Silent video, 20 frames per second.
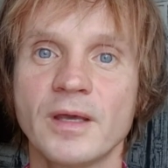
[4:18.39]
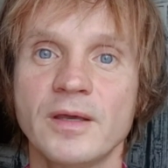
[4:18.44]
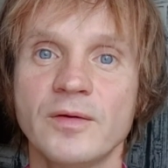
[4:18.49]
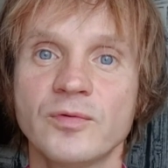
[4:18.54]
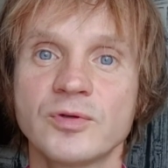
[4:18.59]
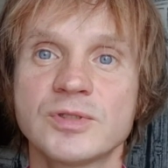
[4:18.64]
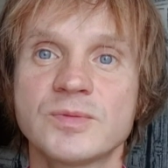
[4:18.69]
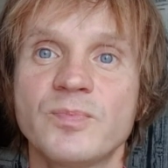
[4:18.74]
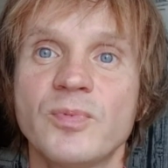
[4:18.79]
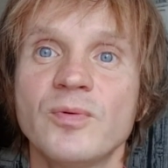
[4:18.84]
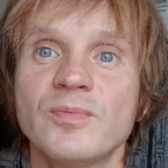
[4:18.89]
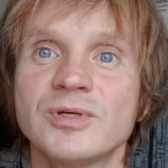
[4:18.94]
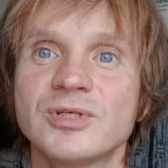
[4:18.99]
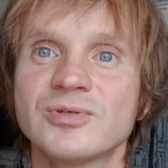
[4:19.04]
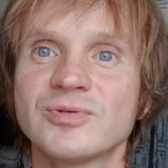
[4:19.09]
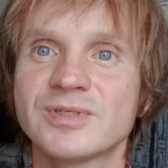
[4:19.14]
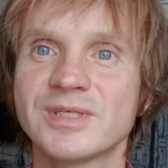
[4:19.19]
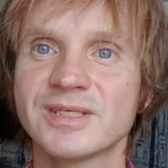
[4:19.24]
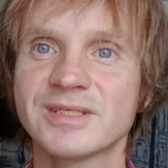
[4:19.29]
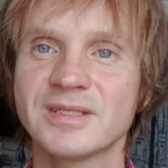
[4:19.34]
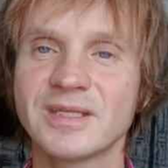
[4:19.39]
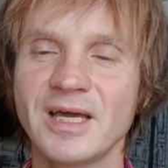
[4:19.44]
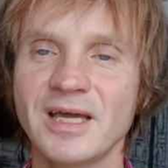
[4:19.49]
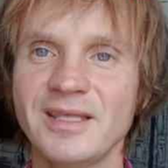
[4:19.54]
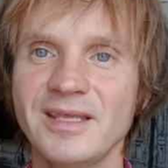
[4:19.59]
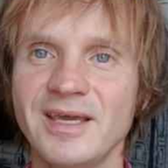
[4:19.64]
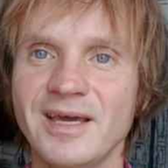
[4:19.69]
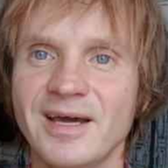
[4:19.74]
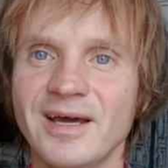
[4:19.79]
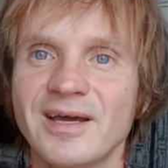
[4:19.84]
И вот с помощью
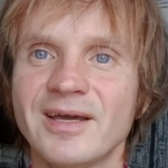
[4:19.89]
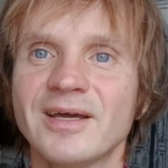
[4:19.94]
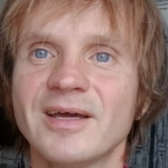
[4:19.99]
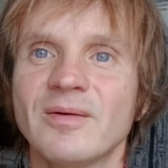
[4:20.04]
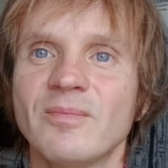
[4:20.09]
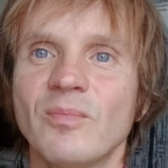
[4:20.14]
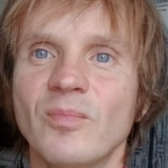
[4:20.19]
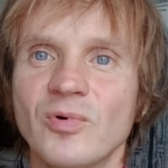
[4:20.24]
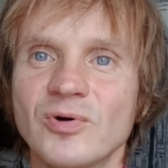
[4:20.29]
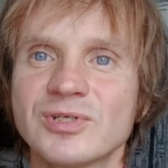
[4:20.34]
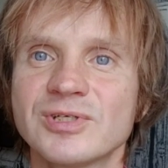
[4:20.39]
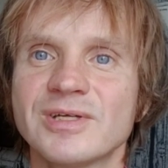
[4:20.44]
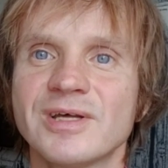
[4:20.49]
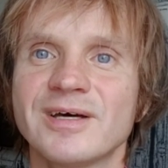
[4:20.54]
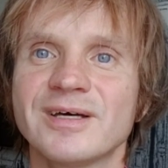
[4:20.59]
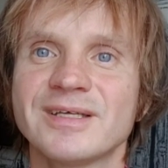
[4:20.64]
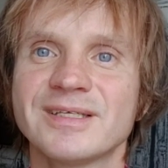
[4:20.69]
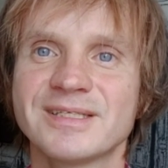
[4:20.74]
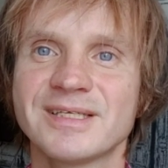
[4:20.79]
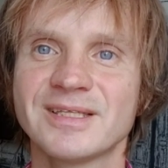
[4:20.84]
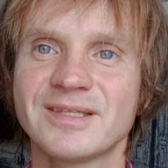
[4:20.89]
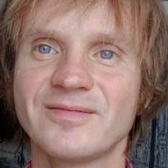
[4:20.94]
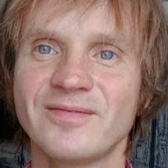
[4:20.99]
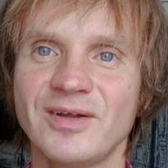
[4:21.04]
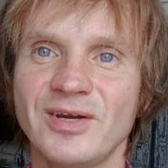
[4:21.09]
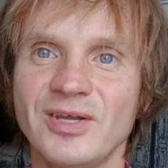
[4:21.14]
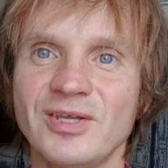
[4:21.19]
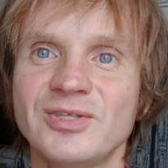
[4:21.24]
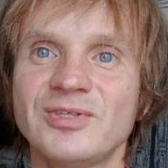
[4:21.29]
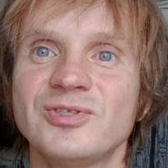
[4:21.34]
сознания можно
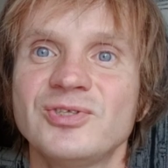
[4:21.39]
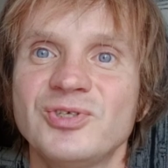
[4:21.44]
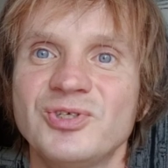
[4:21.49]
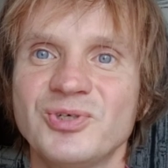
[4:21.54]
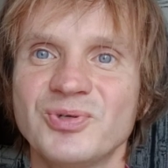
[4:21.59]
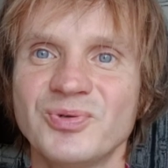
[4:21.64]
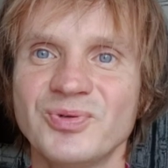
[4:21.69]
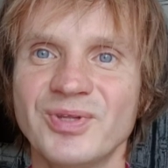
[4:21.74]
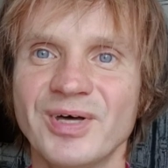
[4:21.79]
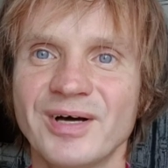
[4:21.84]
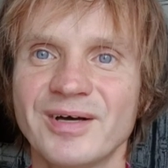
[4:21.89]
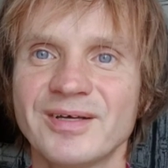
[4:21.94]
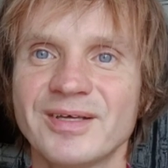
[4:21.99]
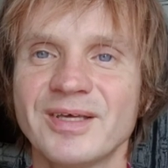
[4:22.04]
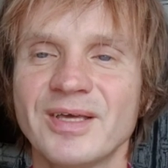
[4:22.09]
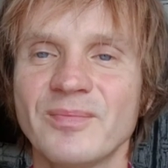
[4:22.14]
сотворить чудо.